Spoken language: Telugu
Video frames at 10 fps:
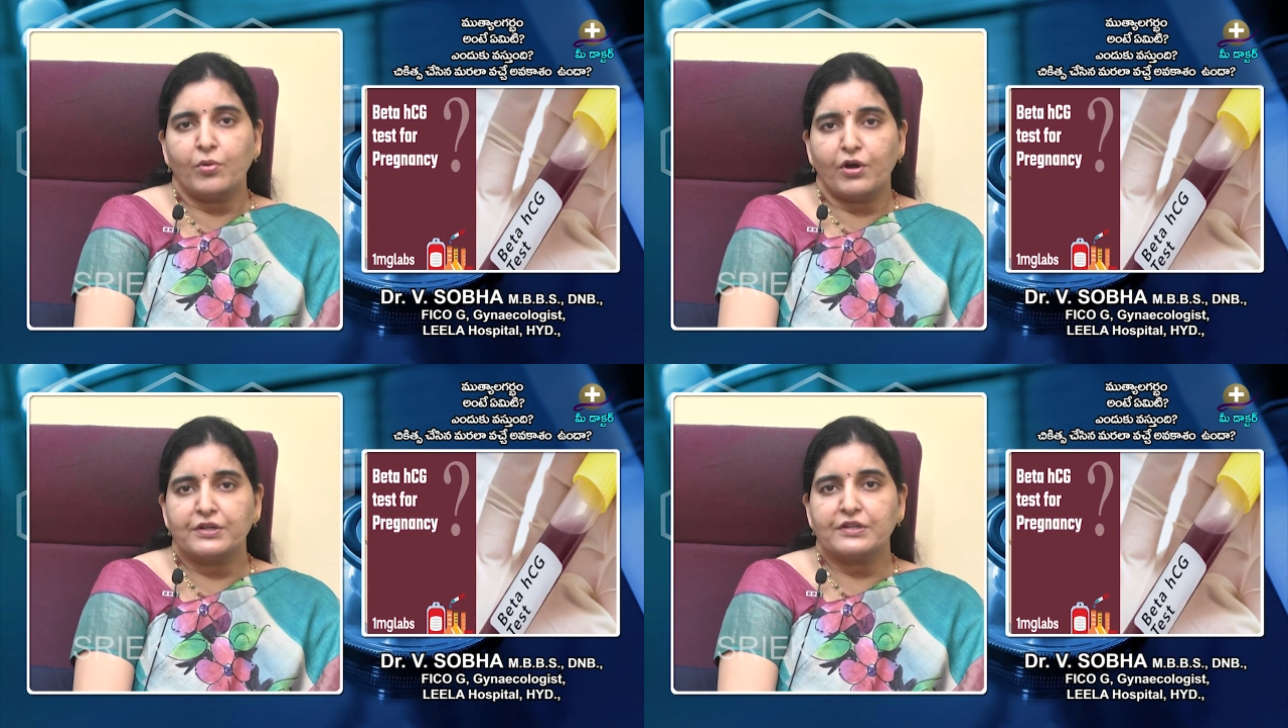
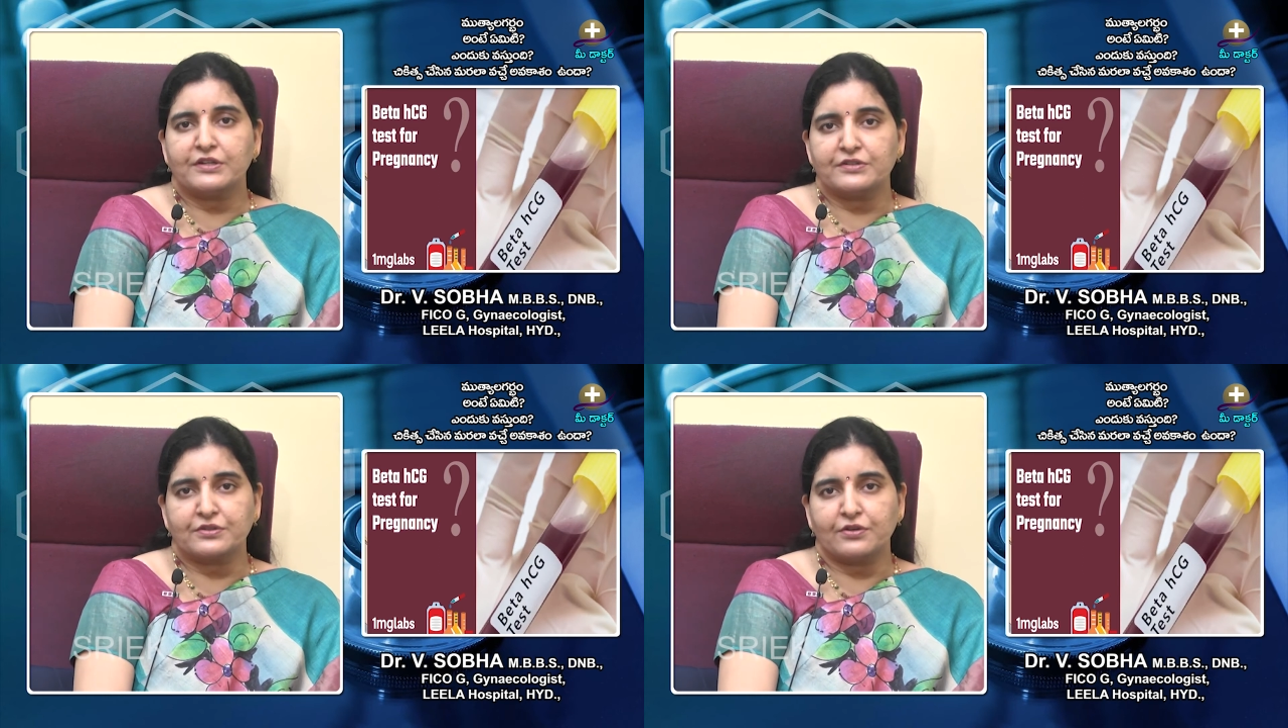మానిటర్
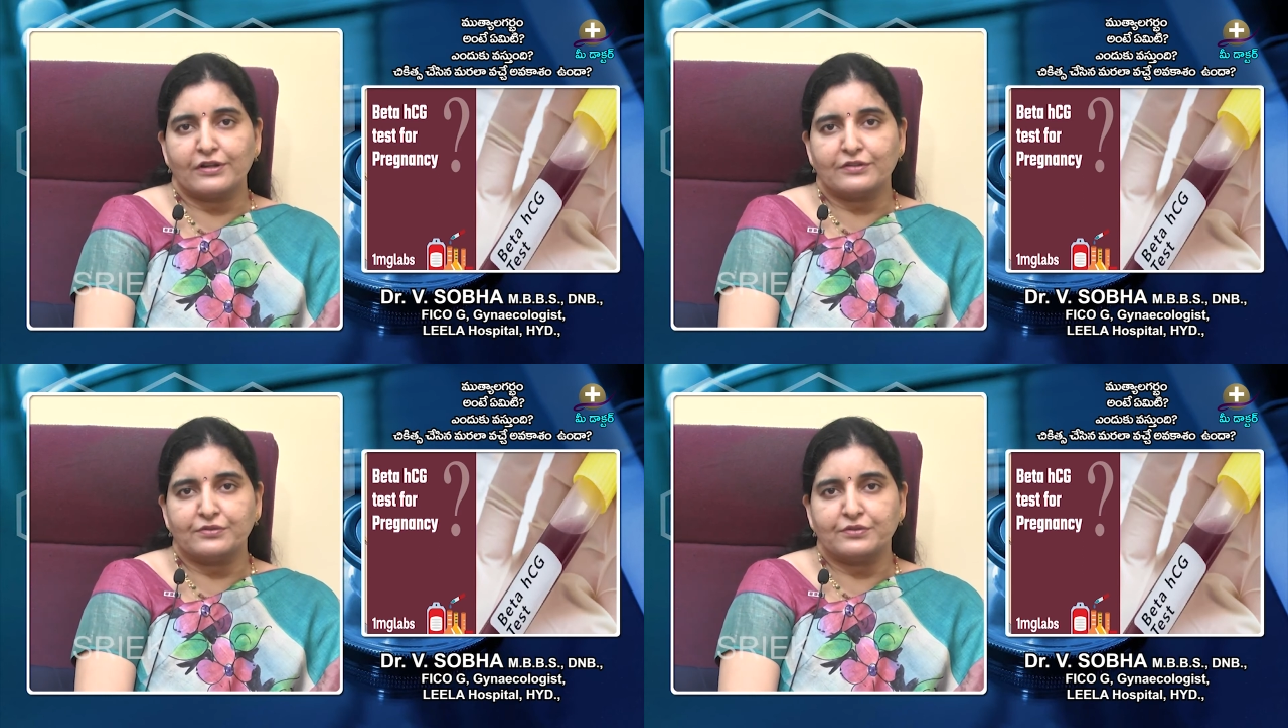
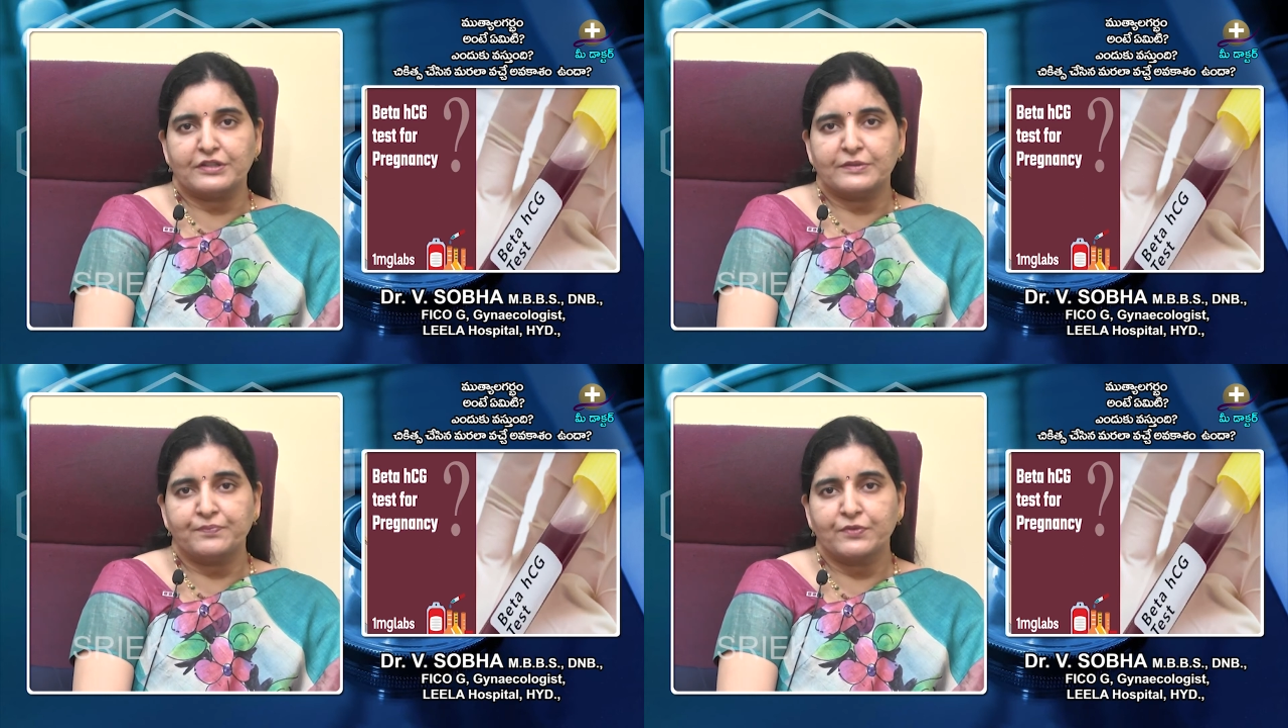చేసుకోవాల్సి
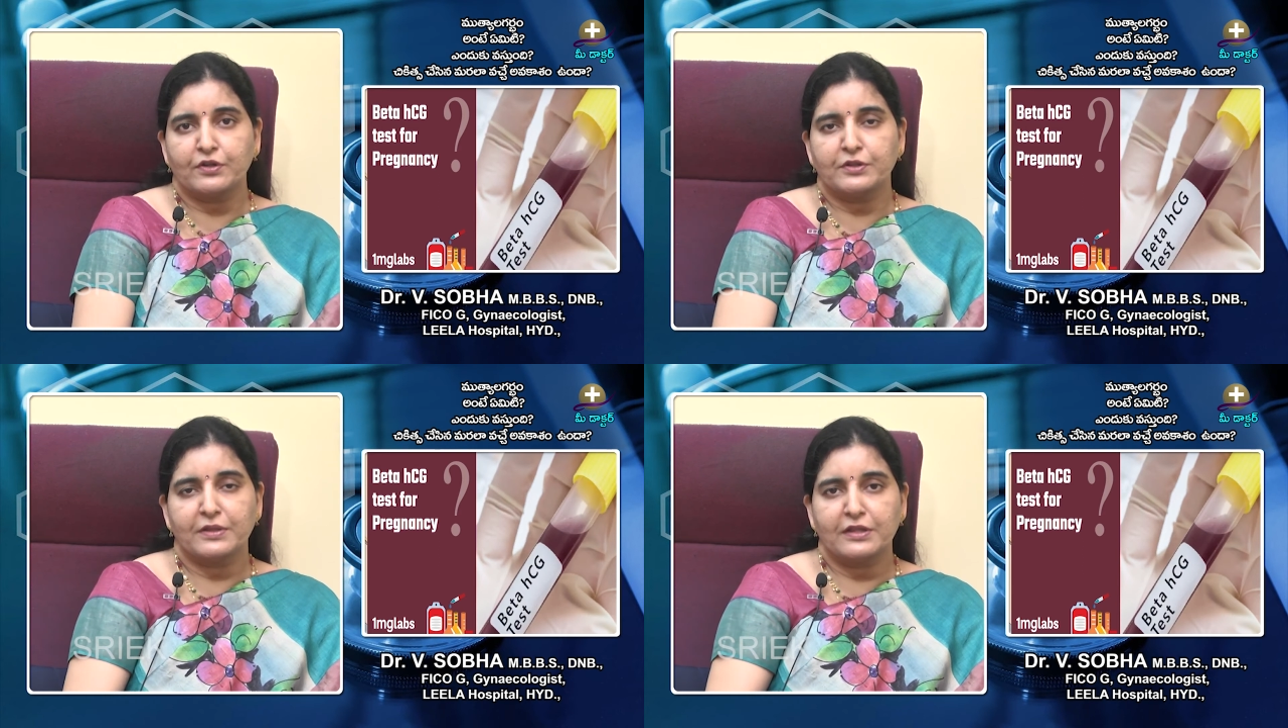ఉంటుంది
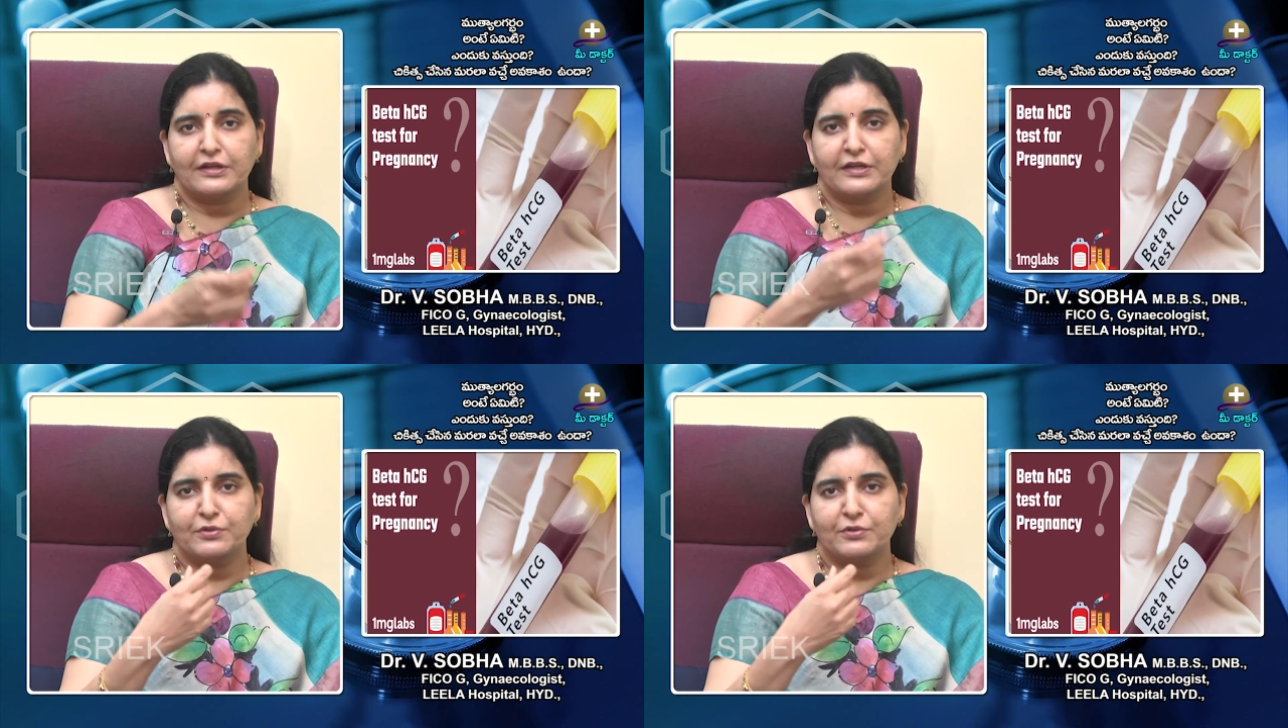కొంతమందిలో